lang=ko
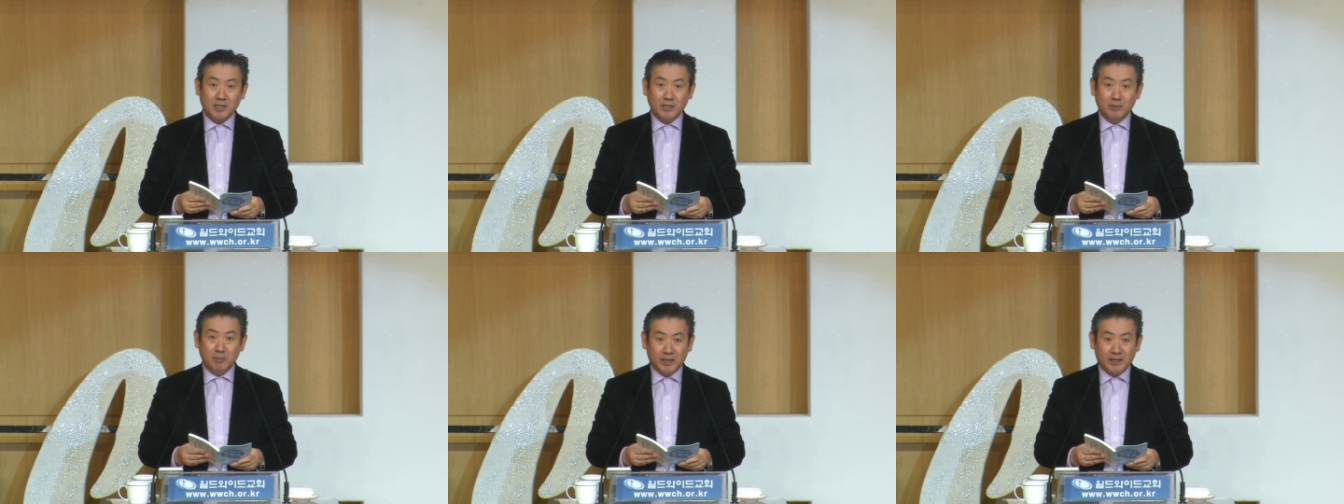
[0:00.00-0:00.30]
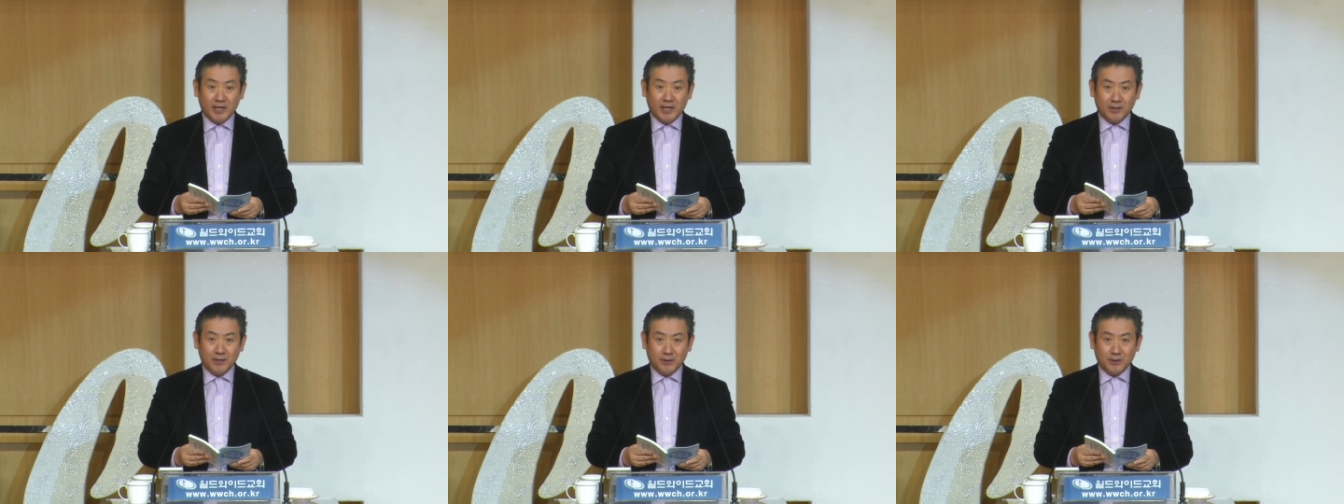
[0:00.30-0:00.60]

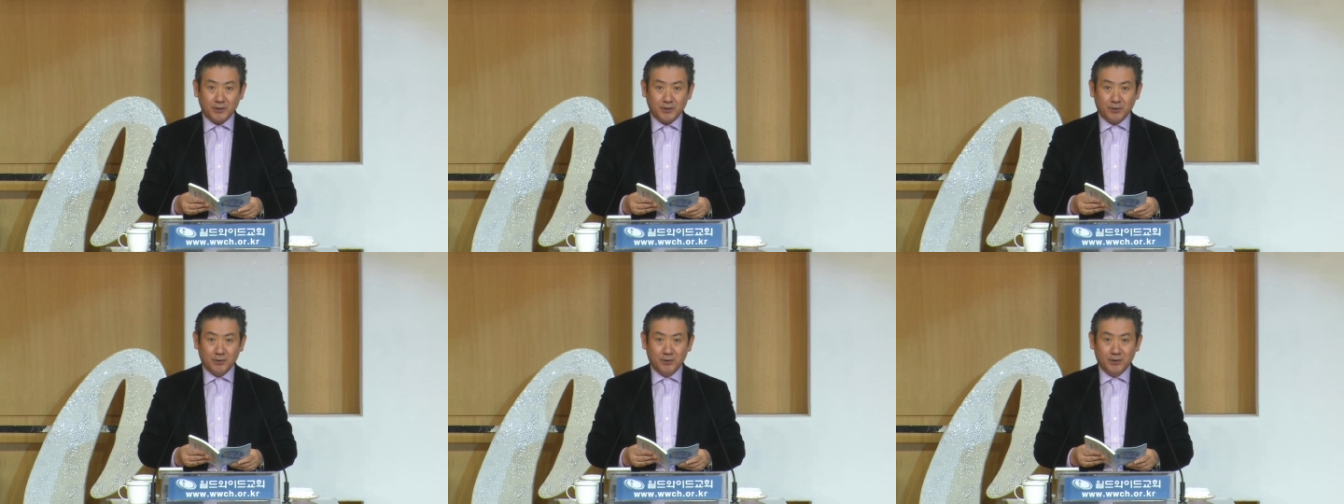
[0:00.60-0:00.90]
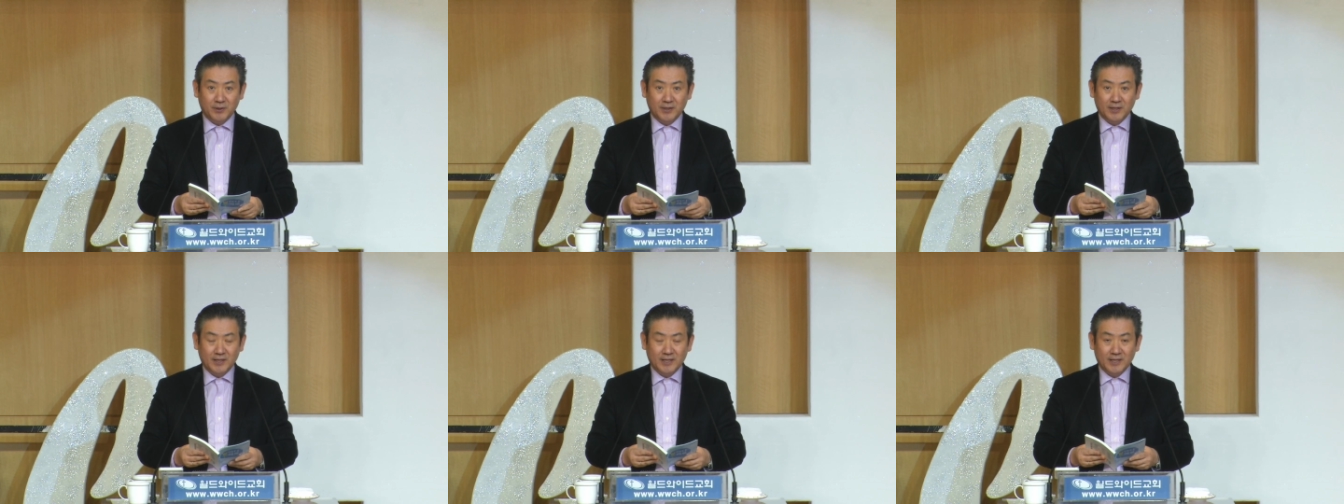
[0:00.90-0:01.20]
말씀했다 이거죠.
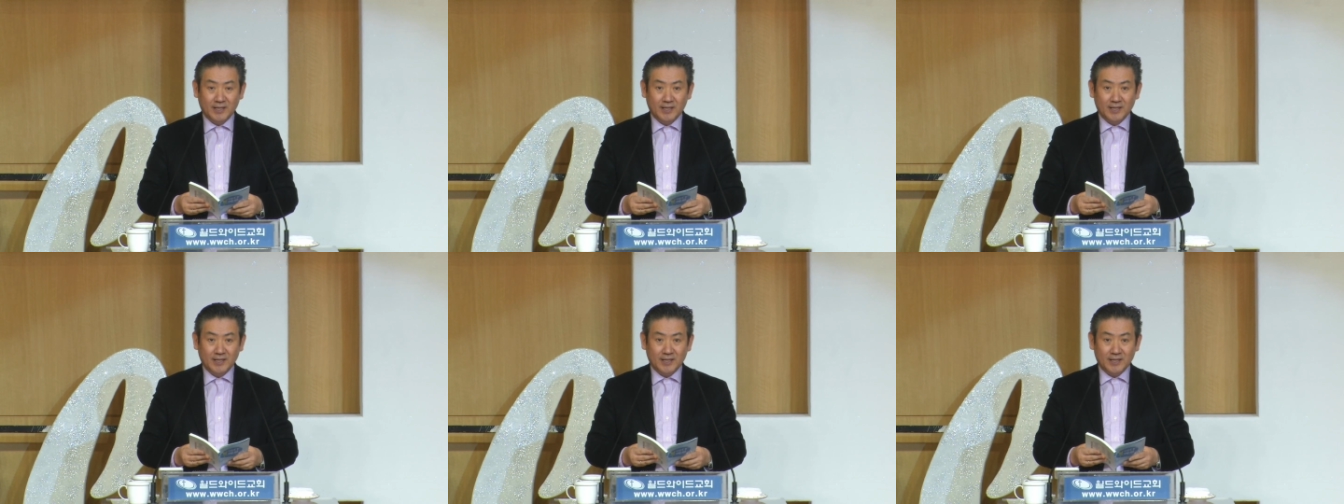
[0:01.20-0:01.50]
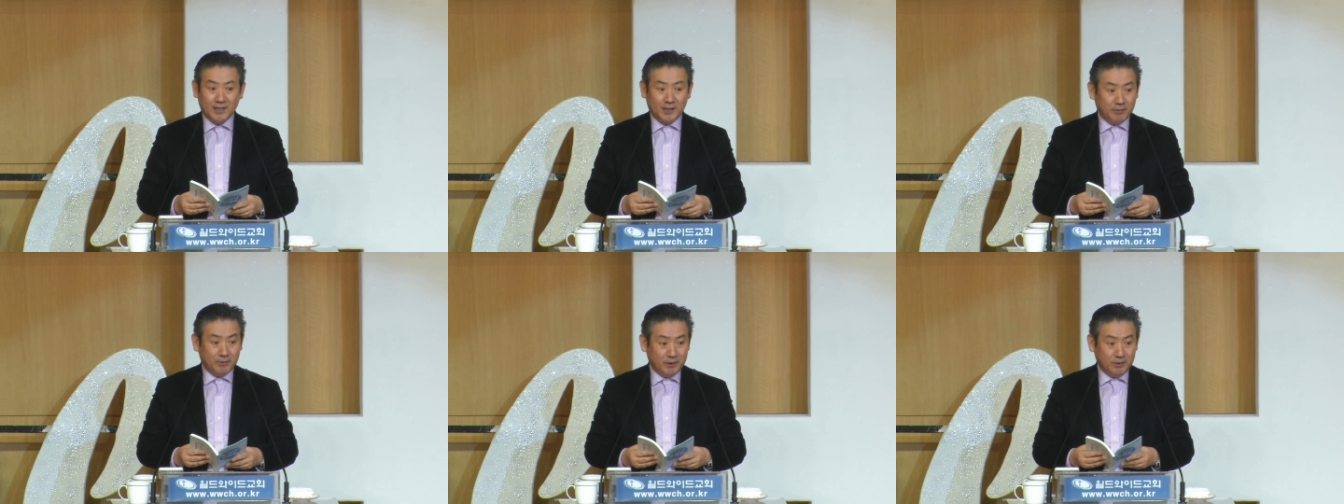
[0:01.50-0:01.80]

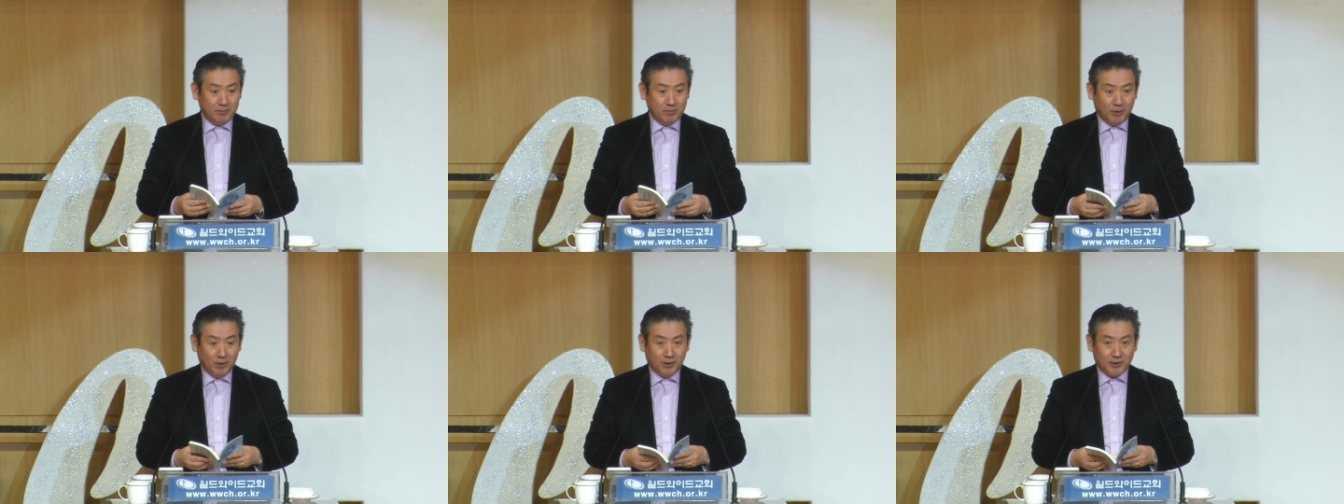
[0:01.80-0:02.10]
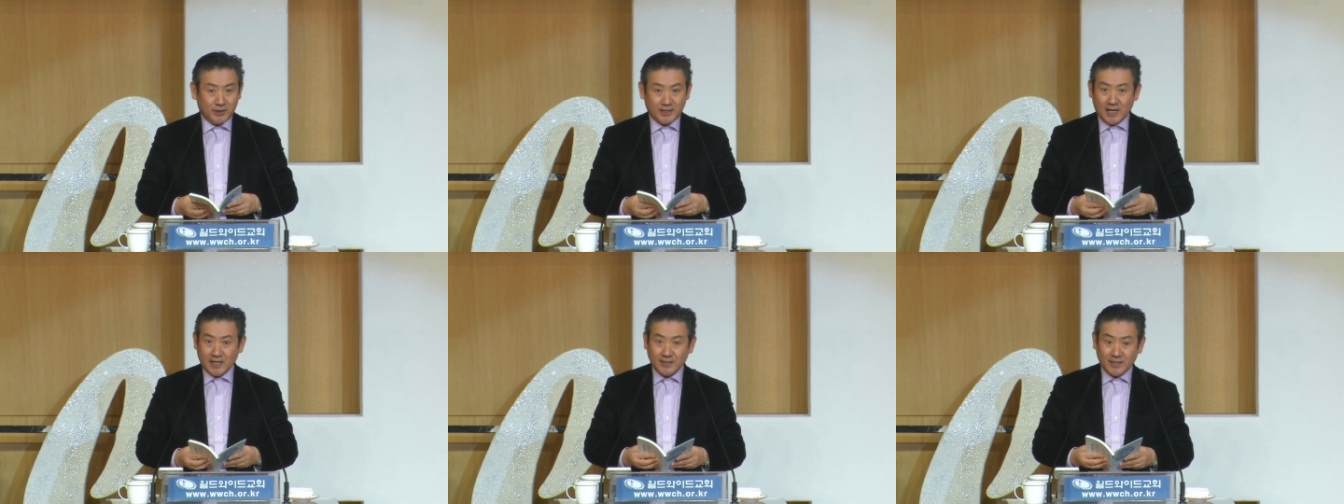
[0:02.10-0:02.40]
여러분
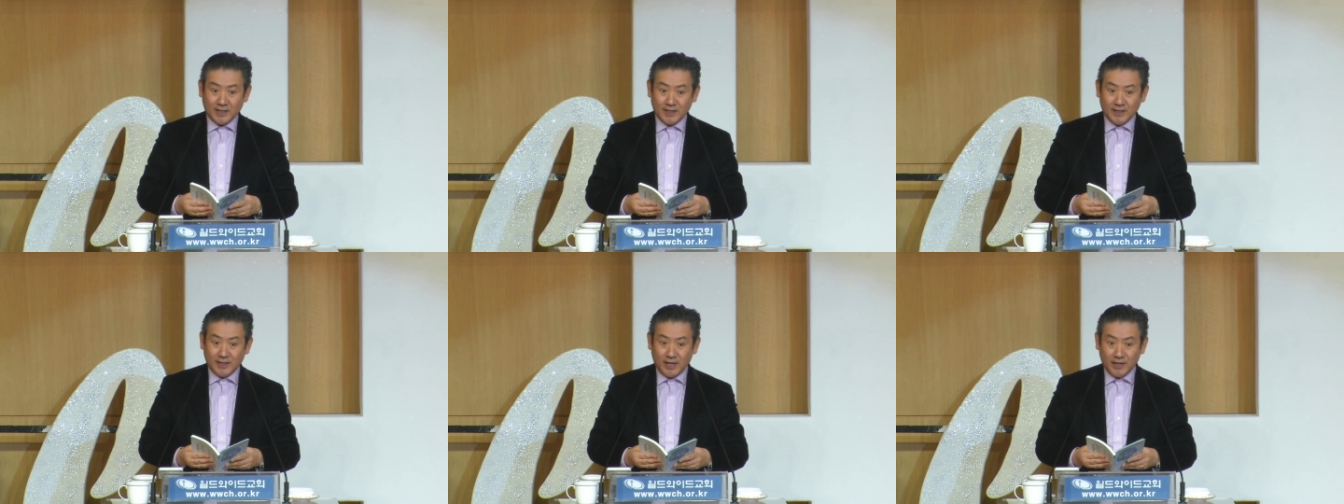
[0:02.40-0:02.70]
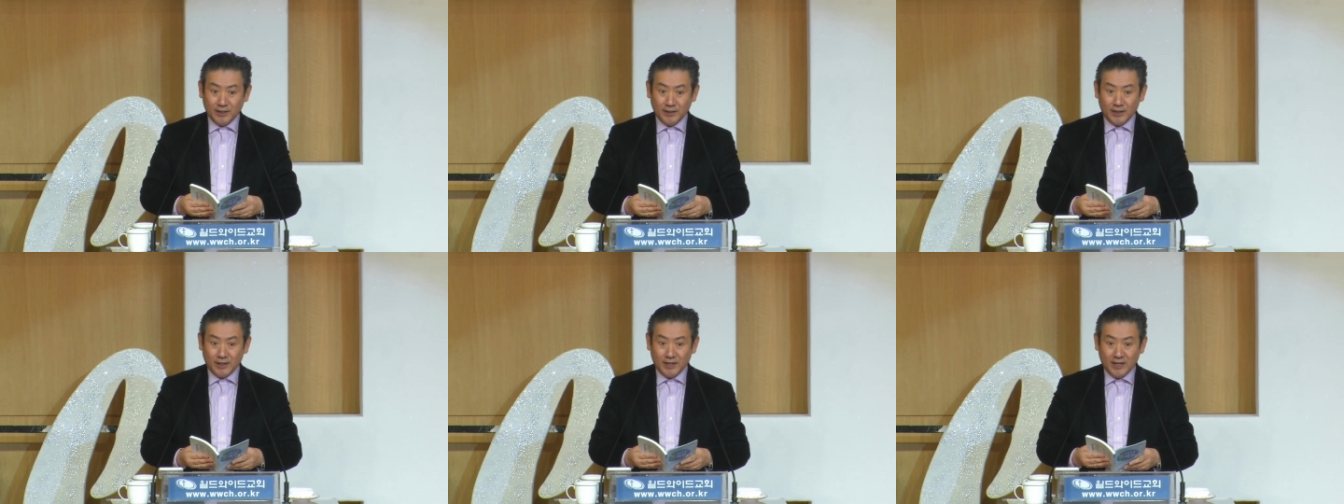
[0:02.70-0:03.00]
뭐 창세기
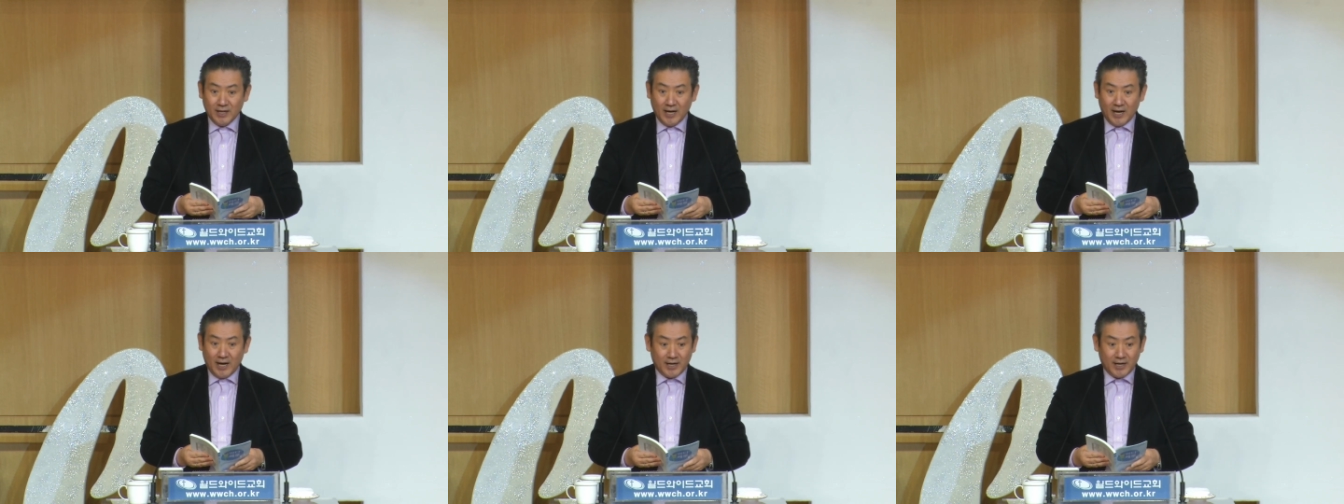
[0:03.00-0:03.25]
때는